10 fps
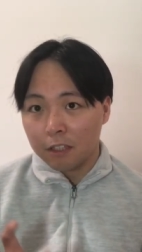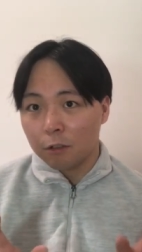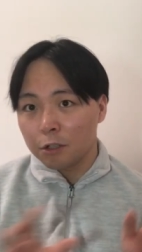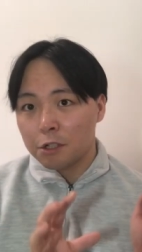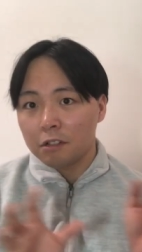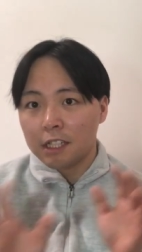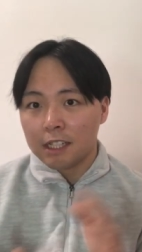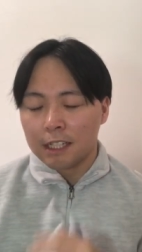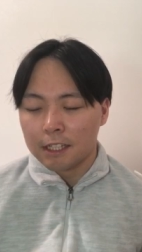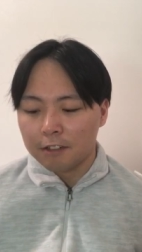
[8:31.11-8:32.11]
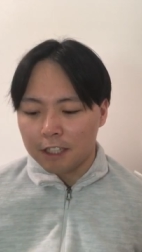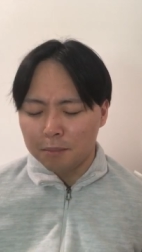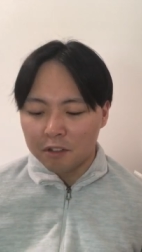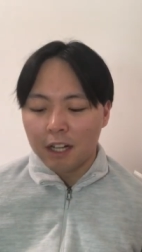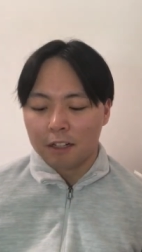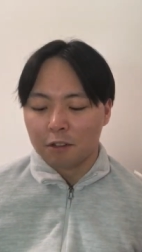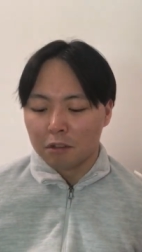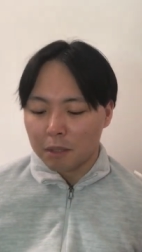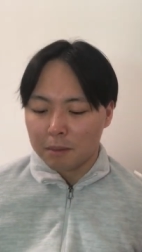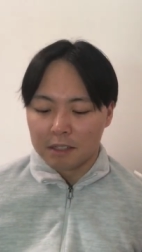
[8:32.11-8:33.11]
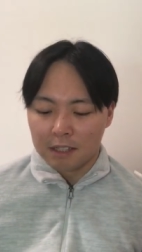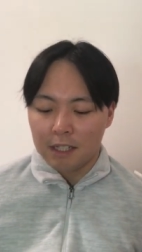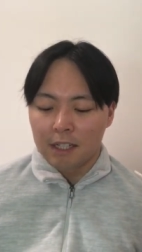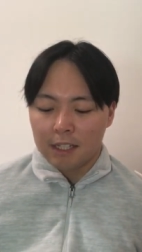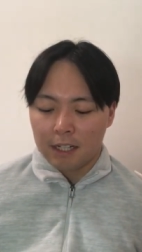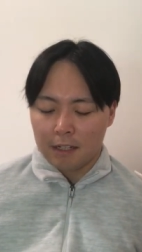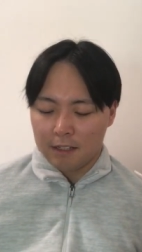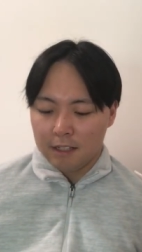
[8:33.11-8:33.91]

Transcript: こう修正させる義務はあると思いますね。はい、